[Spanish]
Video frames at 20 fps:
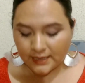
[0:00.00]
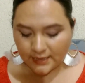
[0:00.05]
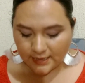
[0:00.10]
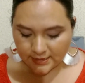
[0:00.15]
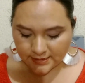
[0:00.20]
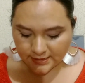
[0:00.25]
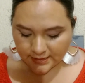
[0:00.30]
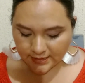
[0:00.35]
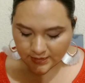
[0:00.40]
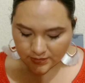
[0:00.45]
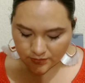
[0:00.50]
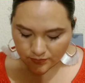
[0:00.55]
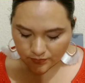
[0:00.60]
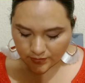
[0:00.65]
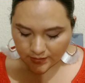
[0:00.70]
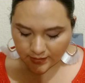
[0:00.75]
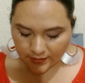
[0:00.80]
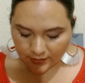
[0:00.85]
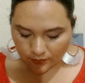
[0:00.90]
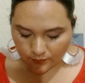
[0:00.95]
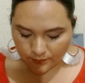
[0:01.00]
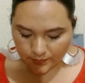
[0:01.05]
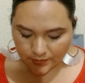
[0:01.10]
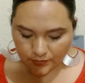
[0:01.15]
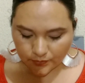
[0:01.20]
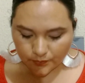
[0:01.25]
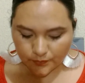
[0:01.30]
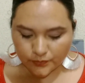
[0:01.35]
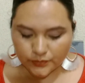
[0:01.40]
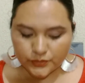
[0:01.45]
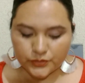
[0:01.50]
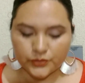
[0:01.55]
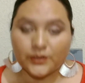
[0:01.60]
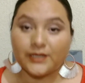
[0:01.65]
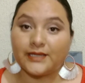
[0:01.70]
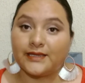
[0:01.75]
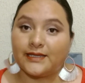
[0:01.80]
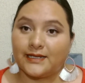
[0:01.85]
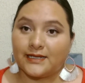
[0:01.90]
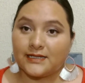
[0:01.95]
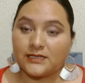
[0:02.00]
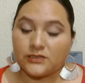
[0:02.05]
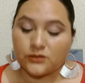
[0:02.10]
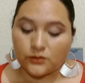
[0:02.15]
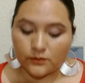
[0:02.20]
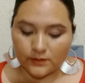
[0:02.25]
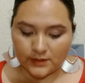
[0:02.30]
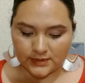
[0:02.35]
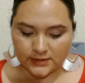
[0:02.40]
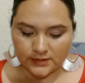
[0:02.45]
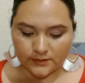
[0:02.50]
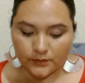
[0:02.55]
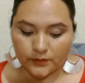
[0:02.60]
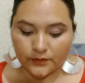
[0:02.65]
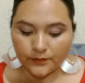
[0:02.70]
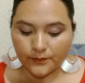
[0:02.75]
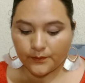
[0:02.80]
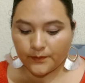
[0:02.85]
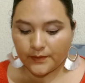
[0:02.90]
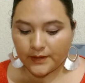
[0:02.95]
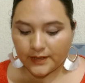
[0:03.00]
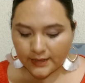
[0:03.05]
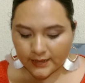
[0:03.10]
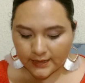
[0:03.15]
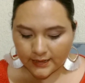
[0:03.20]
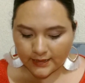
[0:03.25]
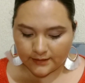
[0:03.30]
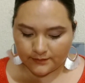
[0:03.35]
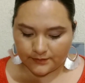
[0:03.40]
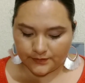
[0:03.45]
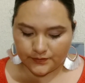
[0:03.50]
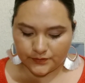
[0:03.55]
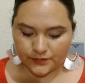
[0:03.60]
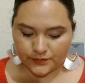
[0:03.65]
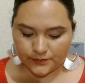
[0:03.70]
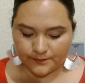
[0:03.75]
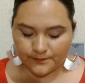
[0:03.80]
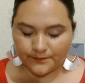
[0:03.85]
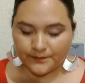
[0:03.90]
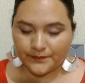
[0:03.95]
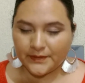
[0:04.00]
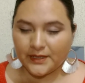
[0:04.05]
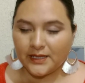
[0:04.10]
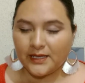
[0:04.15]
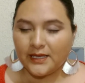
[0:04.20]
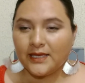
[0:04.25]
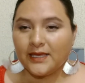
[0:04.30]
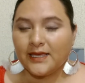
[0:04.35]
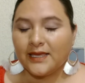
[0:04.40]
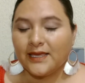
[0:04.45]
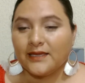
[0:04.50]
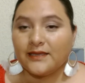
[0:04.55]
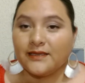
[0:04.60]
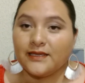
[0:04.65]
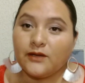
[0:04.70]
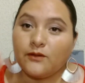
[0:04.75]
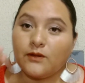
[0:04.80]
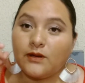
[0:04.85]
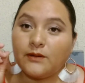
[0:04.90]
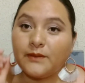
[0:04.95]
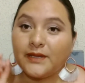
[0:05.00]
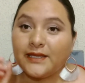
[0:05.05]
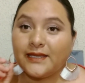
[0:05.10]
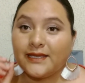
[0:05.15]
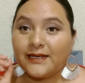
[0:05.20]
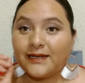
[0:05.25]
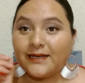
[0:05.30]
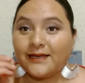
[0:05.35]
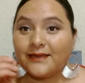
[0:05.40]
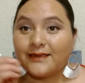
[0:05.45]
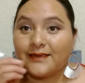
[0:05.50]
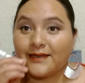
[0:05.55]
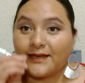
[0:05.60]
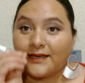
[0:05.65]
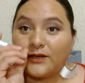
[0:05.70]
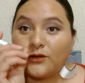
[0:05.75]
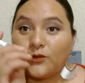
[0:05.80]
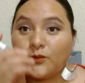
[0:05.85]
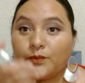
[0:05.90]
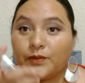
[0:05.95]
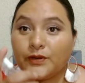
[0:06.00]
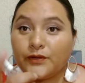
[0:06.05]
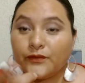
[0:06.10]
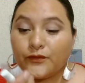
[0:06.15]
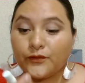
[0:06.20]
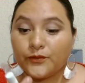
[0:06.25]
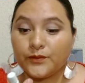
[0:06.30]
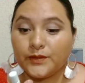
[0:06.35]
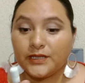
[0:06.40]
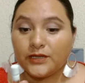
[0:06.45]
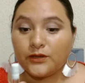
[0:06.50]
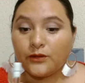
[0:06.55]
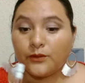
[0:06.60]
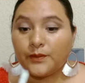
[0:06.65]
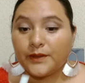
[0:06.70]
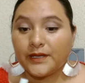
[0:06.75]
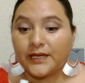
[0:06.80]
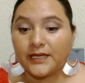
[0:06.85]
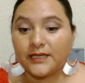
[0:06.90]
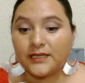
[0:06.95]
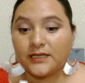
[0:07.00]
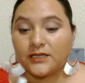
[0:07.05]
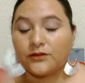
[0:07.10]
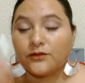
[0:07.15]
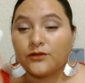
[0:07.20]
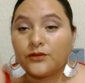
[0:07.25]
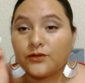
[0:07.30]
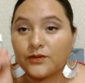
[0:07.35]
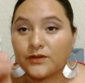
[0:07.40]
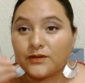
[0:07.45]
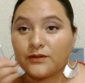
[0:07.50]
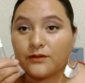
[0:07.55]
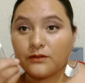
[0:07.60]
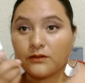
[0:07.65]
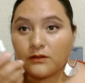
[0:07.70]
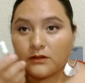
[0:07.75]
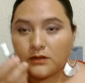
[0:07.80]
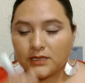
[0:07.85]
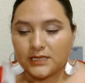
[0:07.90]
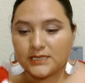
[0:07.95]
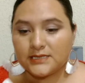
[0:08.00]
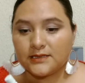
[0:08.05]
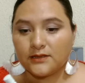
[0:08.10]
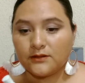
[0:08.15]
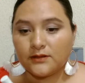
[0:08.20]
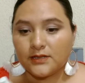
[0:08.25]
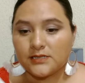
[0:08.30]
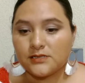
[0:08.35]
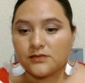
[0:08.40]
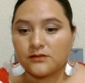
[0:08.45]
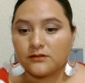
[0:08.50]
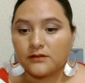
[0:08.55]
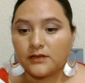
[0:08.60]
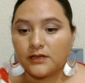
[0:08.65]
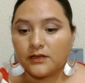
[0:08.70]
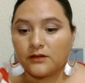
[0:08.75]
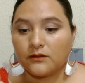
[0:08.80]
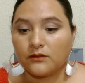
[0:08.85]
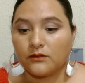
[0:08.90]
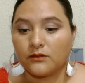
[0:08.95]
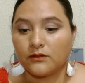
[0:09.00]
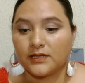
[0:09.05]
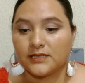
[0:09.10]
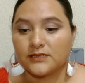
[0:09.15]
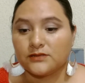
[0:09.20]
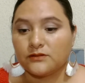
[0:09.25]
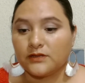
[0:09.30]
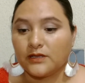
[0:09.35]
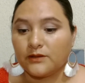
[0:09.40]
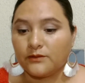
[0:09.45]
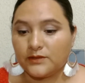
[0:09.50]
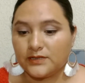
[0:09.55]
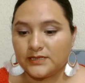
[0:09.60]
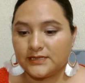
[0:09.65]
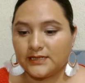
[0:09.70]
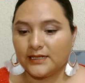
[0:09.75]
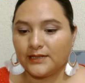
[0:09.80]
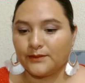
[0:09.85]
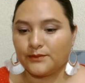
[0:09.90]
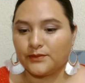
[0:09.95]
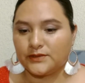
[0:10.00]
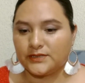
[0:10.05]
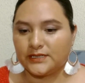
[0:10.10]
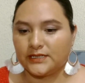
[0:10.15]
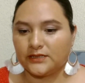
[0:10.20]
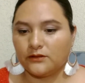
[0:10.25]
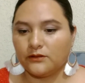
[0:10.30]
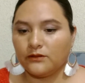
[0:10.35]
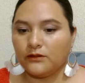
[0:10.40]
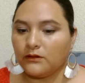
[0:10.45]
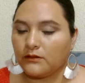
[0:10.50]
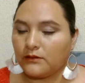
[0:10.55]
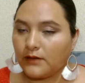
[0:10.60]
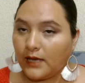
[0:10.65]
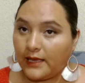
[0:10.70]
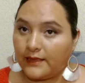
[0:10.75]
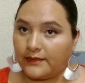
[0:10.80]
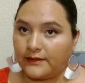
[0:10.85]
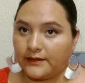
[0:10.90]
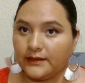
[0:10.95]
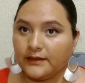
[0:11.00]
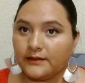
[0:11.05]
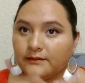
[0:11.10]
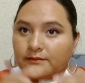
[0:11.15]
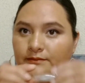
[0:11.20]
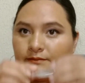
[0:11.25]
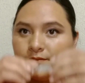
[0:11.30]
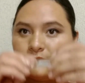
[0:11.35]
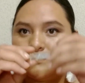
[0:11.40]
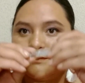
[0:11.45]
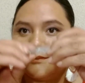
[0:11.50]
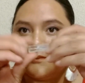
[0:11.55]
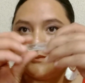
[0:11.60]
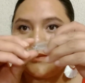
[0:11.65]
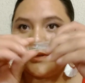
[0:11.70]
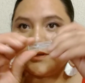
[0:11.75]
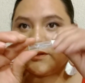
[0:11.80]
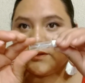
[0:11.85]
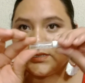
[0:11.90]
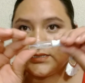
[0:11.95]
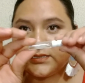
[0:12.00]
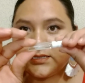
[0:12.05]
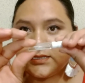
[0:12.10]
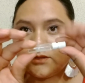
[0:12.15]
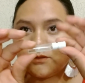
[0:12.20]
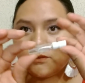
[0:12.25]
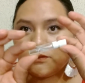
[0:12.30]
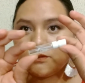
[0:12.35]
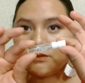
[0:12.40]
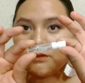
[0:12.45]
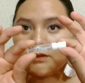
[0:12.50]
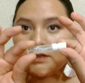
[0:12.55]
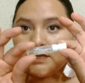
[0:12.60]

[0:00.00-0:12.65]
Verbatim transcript: Así que yo te recomiendo mucho que traigas tu bálsamo para labios. De igual manera, traer un perfumito pequeñito. Yo en esta ocasión traigo lo que es una muestra, que por cierto, Adri, me lo diste tú.